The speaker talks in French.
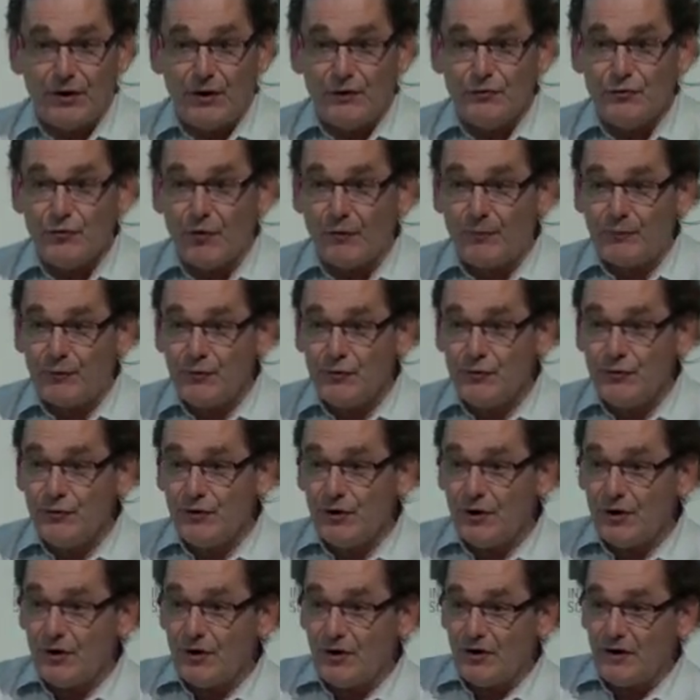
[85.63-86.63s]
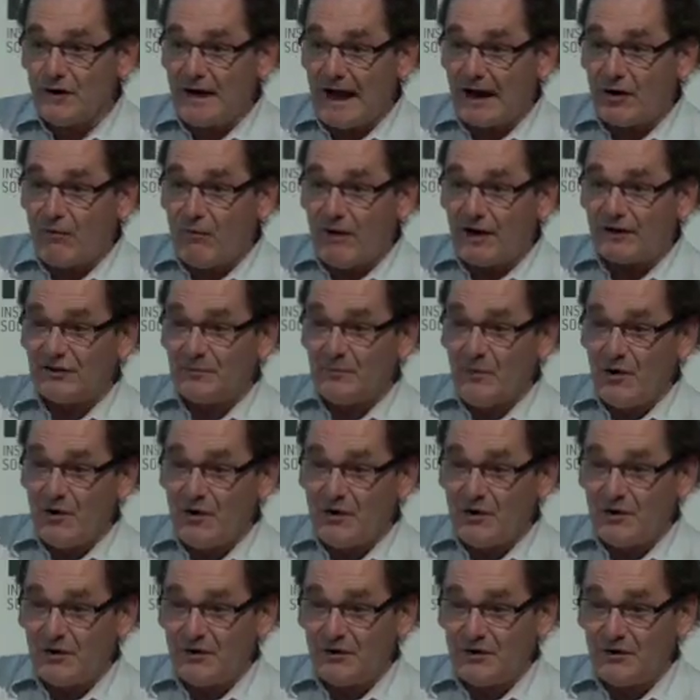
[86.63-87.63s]
non plus
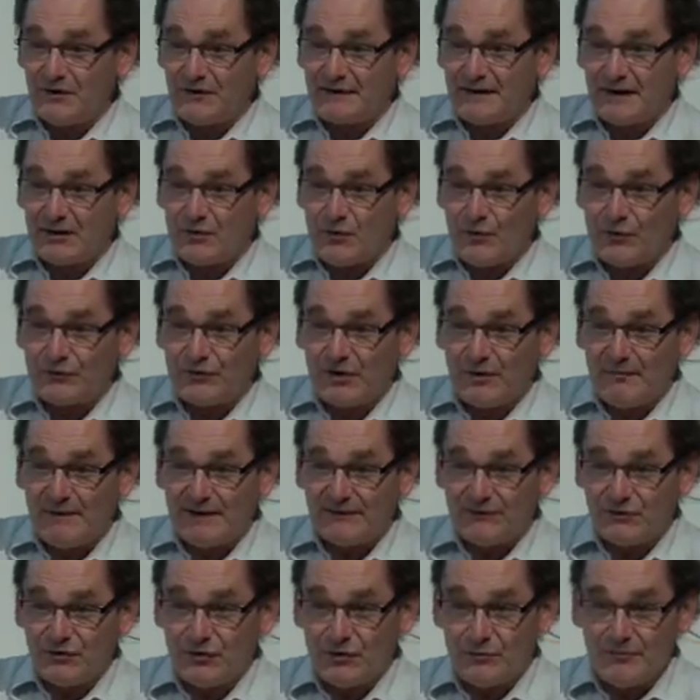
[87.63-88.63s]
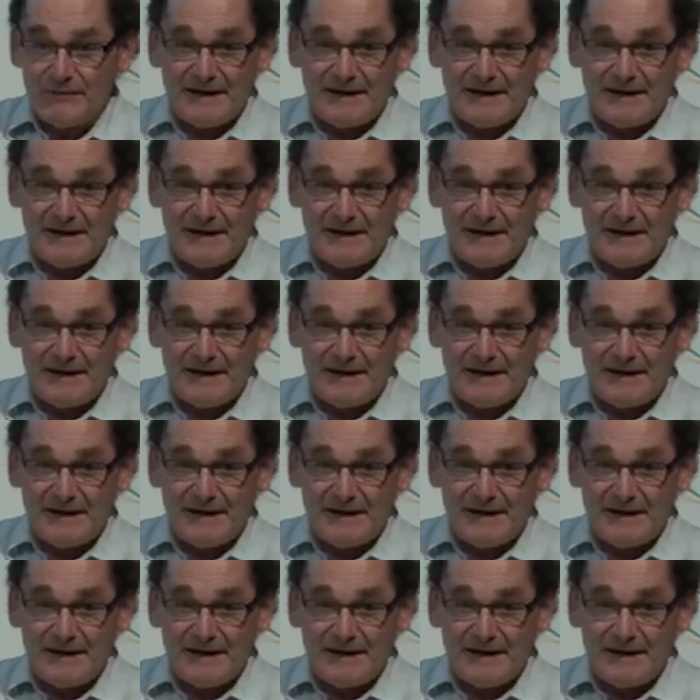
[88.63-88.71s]
l'accroissement euh, des consommations,